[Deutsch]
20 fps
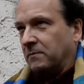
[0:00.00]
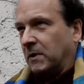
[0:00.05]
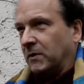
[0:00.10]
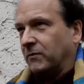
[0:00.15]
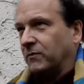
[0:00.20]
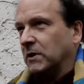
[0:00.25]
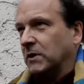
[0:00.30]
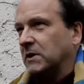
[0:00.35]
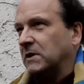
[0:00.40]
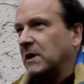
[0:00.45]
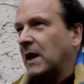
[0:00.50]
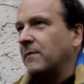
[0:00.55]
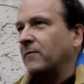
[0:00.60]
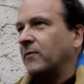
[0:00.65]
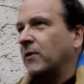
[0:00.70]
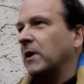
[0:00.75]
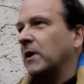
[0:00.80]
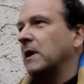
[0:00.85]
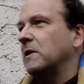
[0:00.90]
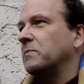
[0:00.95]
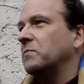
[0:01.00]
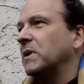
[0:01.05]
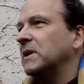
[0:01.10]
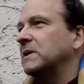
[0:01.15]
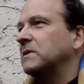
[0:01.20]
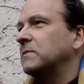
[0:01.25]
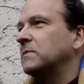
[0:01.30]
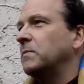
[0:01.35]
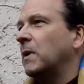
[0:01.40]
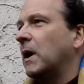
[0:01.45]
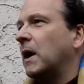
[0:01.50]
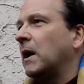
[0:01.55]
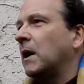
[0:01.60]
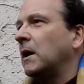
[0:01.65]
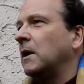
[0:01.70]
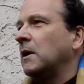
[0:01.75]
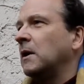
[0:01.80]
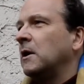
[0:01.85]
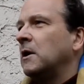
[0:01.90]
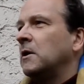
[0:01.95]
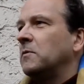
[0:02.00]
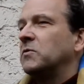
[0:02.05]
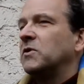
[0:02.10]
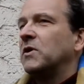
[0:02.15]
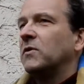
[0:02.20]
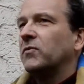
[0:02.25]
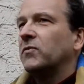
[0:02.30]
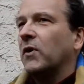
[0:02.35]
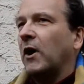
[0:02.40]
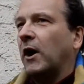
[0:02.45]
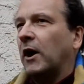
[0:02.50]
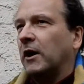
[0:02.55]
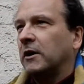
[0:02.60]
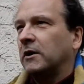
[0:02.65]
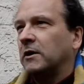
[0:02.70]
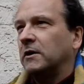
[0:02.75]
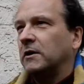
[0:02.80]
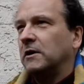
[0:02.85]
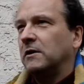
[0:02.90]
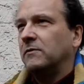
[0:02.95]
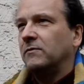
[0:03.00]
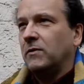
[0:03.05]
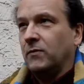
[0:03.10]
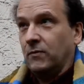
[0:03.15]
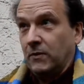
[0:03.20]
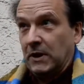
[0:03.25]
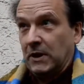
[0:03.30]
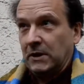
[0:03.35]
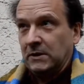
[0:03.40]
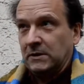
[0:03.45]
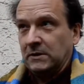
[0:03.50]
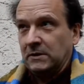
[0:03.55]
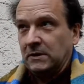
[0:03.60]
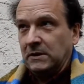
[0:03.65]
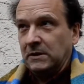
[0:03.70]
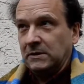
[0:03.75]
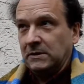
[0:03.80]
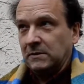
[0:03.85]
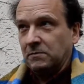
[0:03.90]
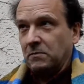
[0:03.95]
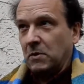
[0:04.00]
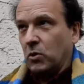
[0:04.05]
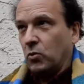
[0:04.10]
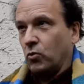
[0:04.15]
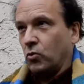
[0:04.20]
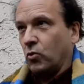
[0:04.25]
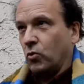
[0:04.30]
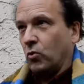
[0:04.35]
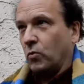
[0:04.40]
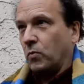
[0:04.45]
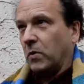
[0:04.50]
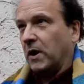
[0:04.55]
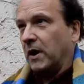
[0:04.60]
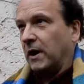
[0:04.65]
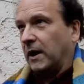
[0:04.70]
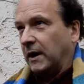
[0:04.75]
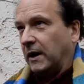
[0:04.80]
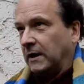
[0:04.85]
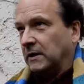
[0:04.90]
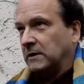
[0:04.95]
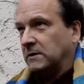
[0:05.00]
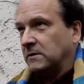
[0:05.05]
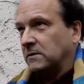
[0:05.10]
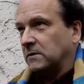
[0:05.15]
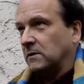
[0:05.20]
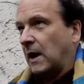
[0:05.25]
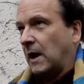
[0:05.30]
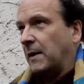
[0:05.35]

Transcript: Man wird einfach erpressbar mit der Frage, inwieweit ist Marokko bereit,